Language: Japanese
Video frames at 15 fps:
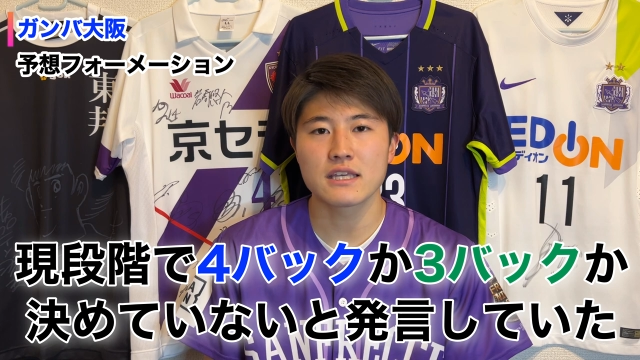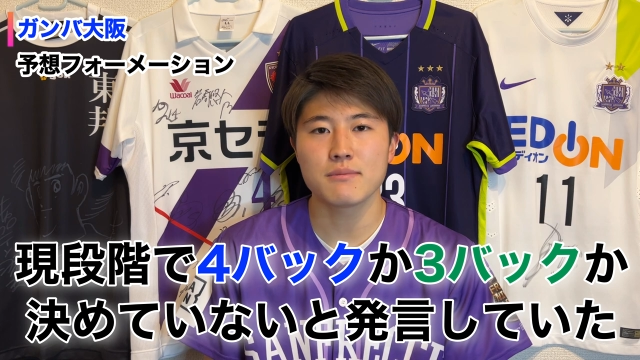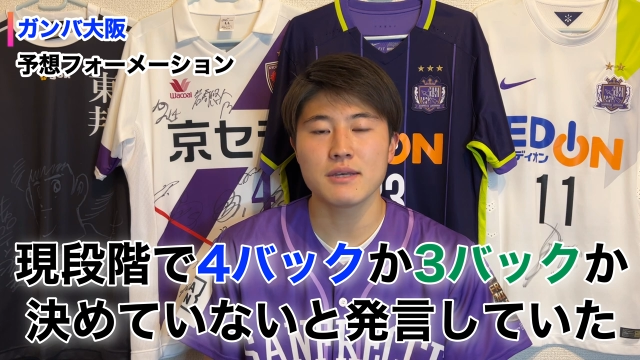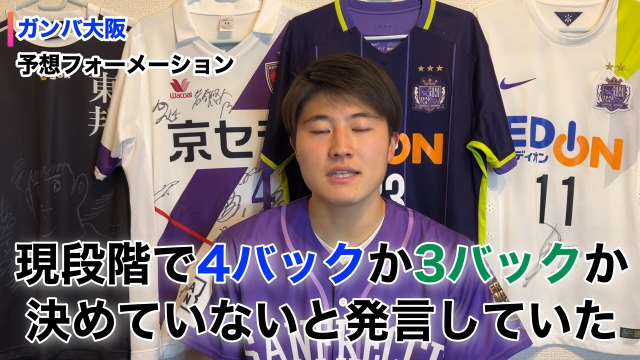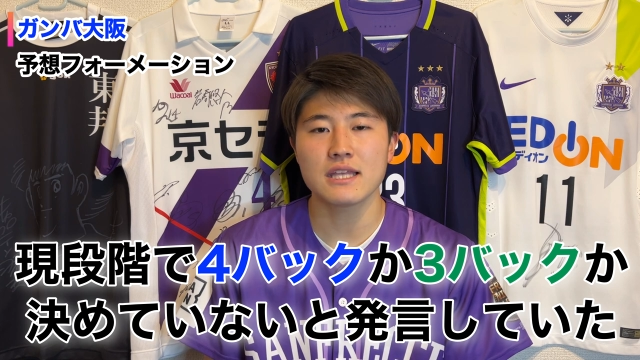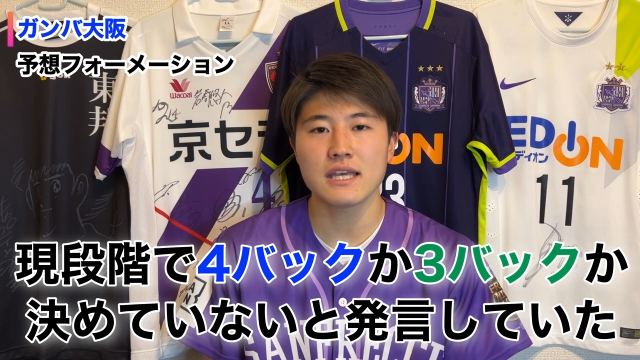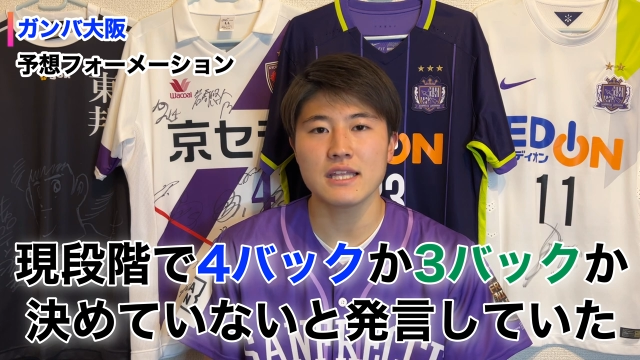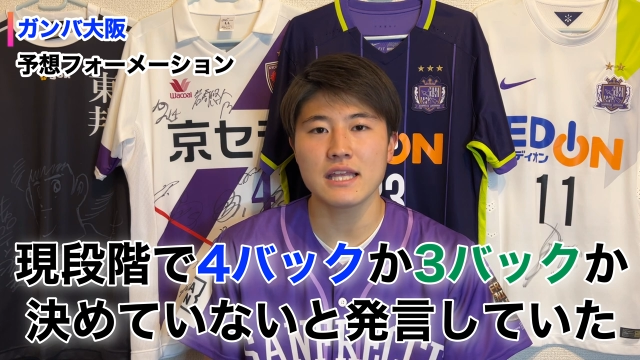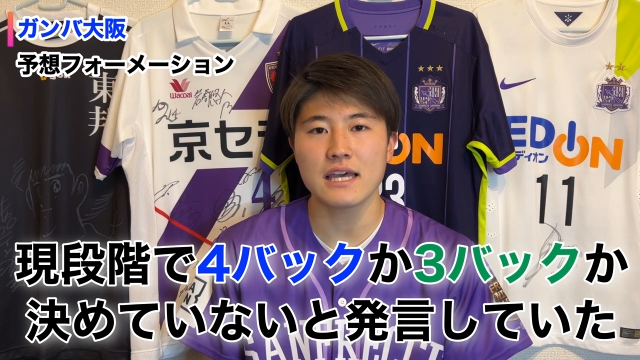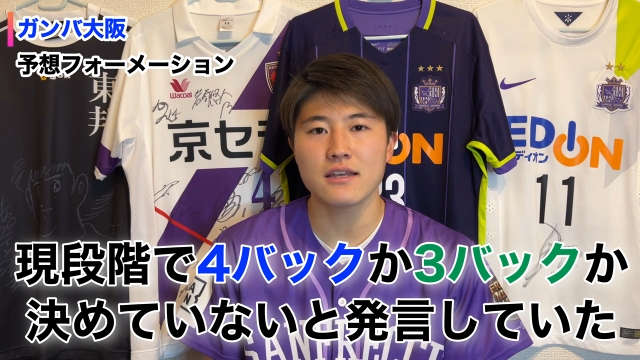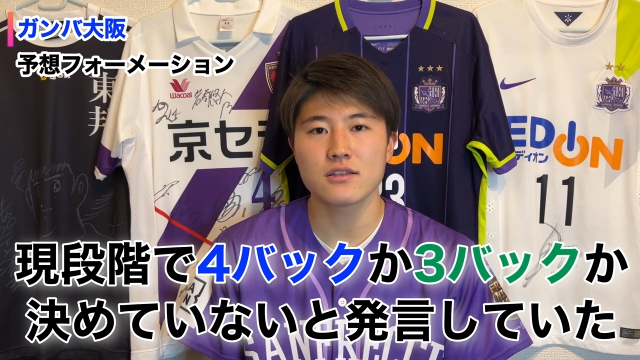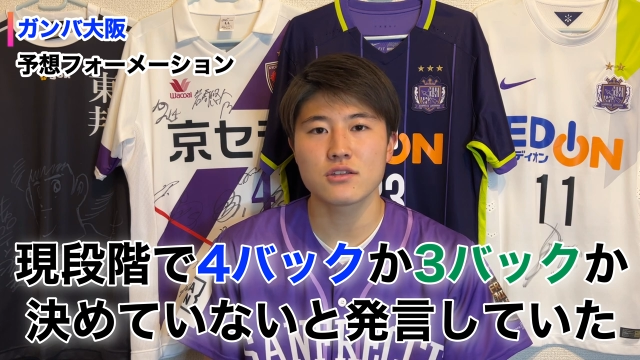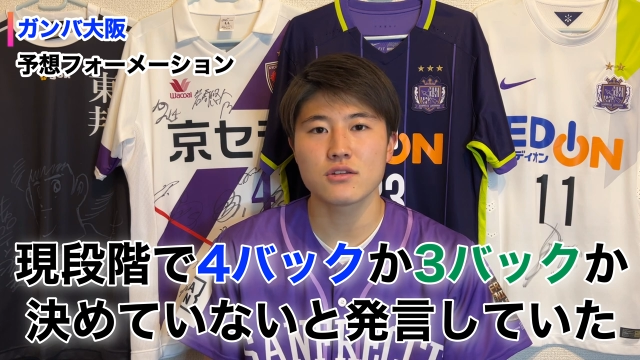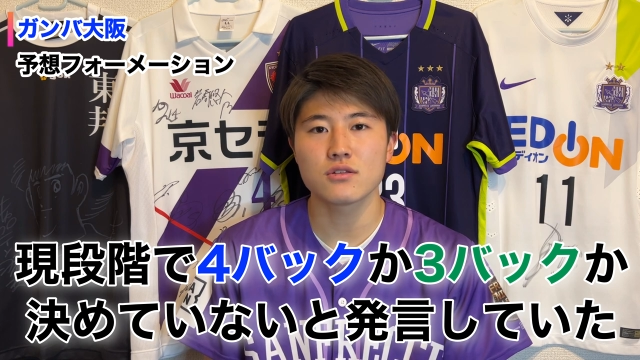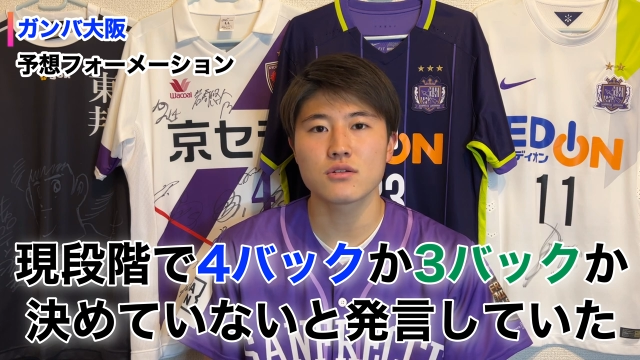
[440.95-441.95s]
決めていない
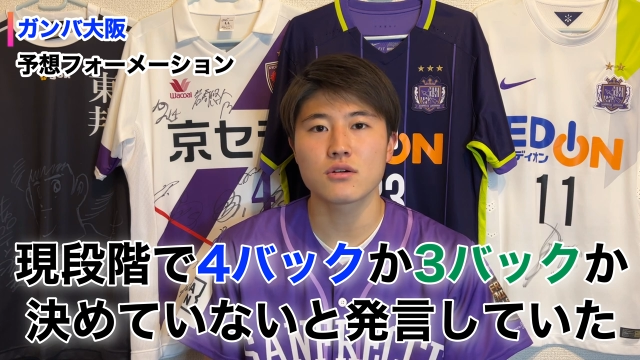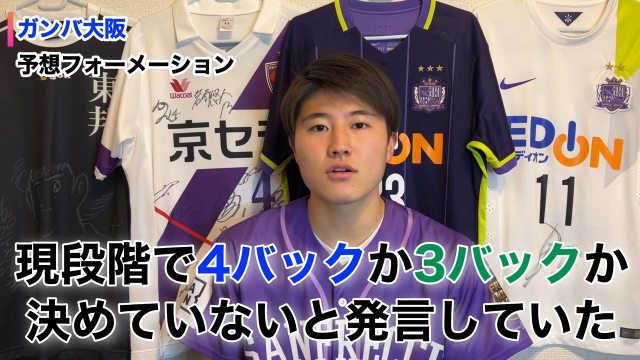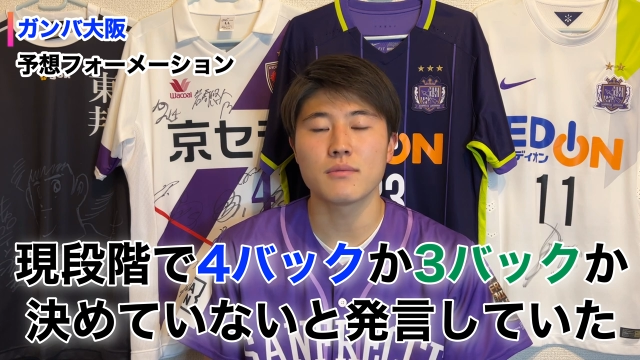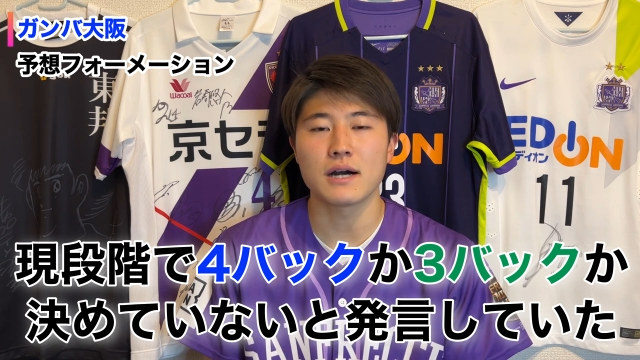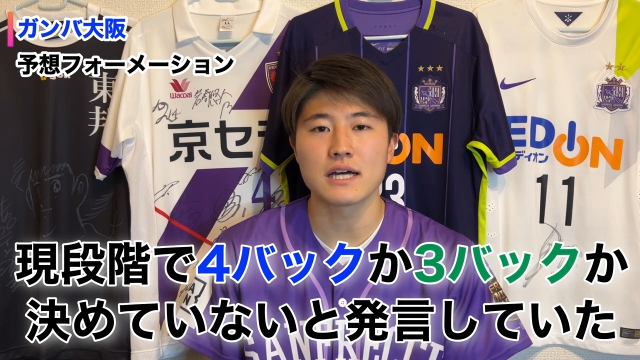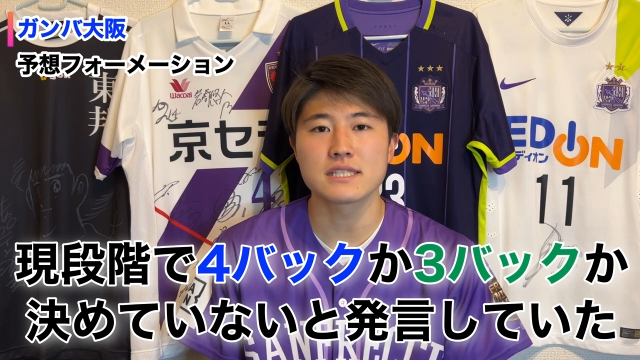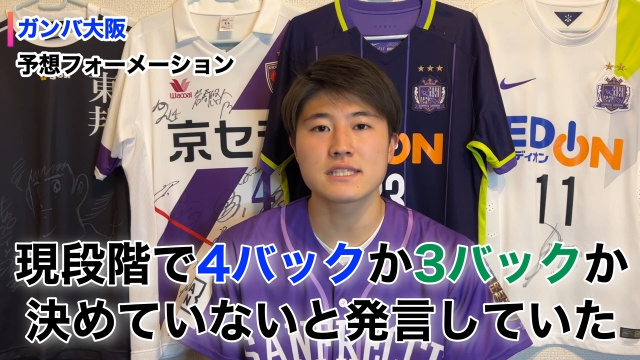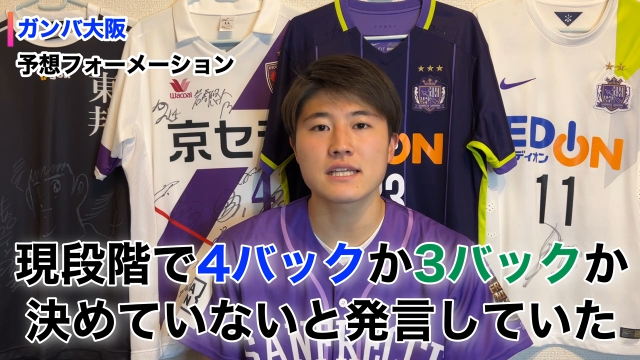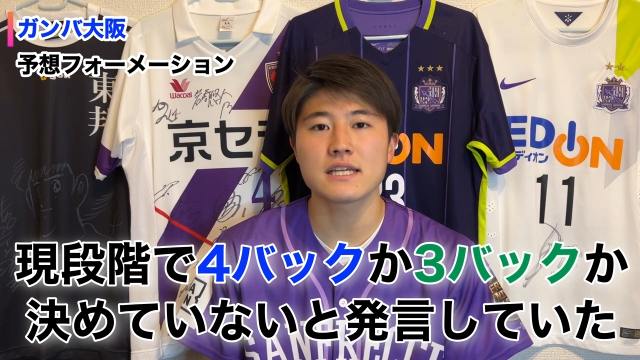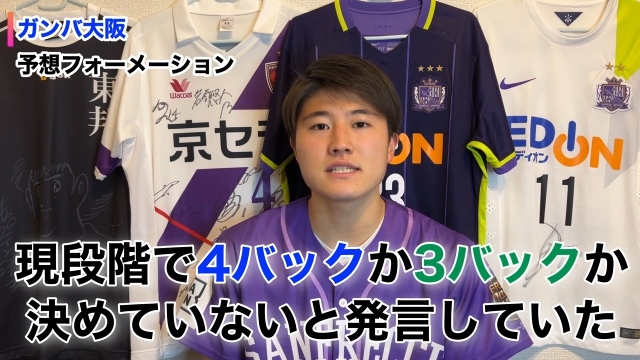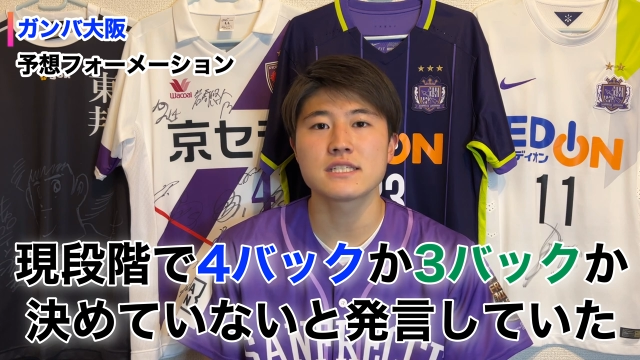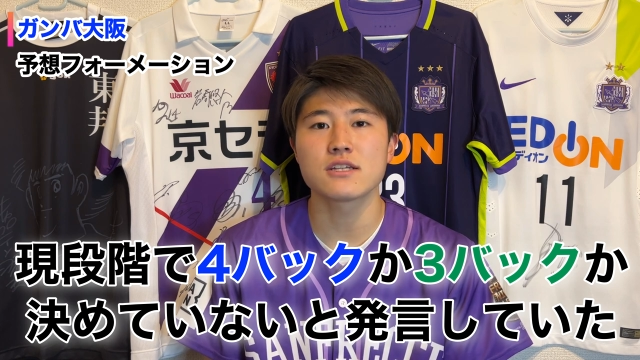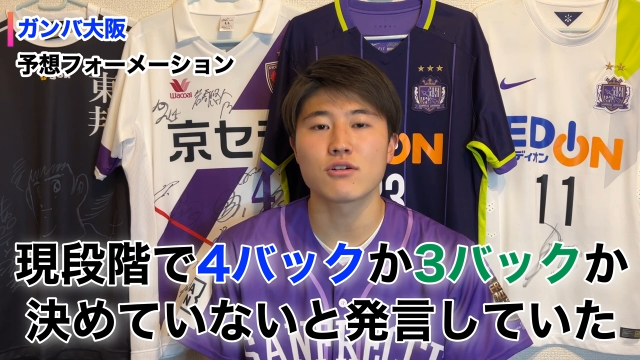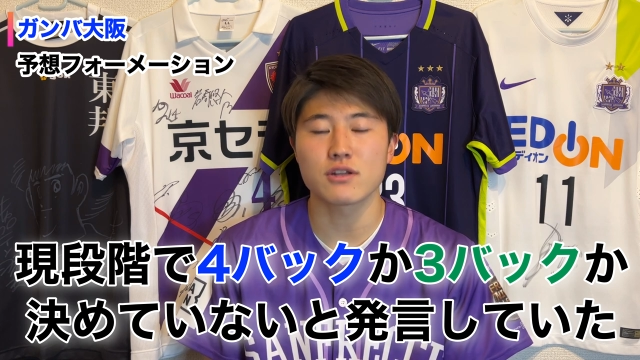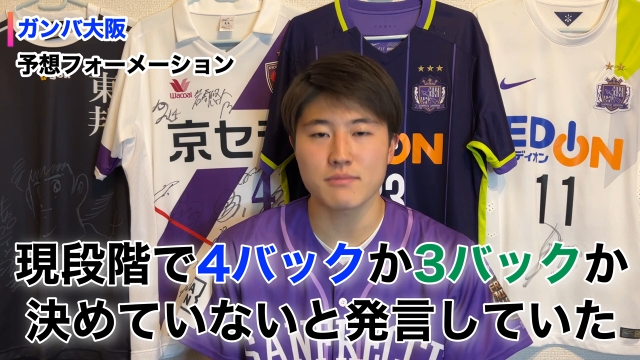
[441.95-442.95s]
というところも発言
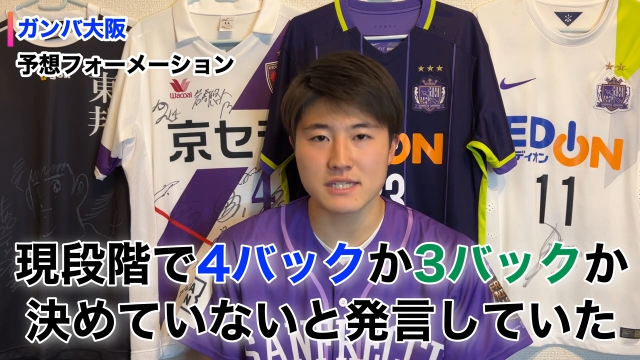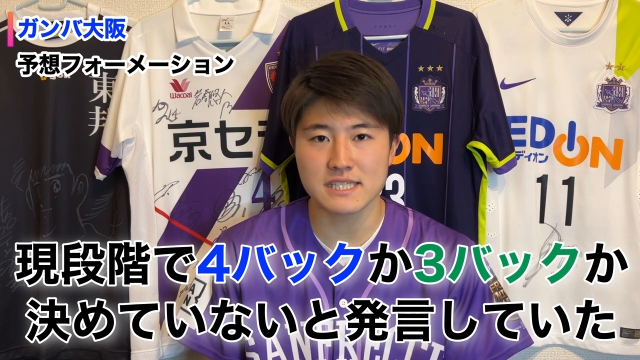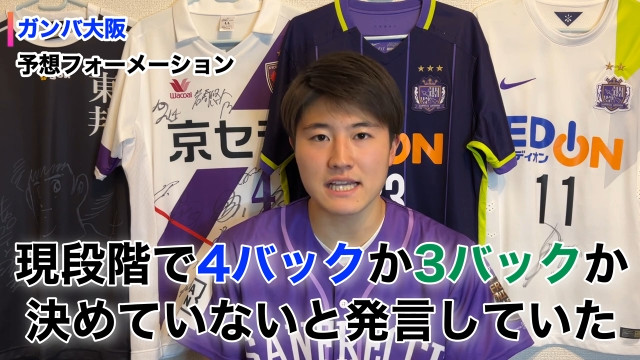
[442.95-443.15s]
しておりま